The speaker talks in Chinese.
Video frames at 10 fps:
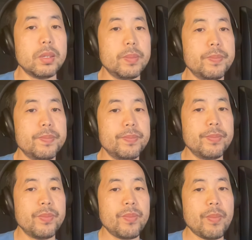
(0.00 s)
嗯
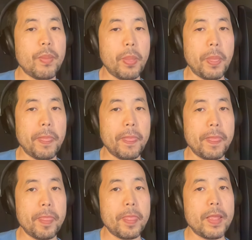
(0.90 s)

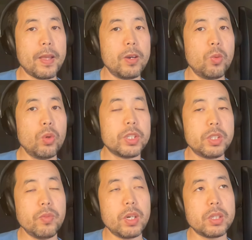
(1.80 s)
嗯，我
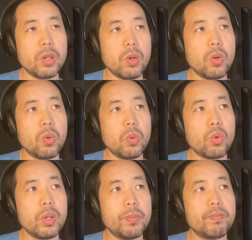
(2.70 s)
希望以后
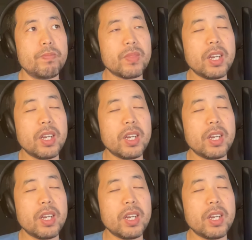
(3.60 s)
会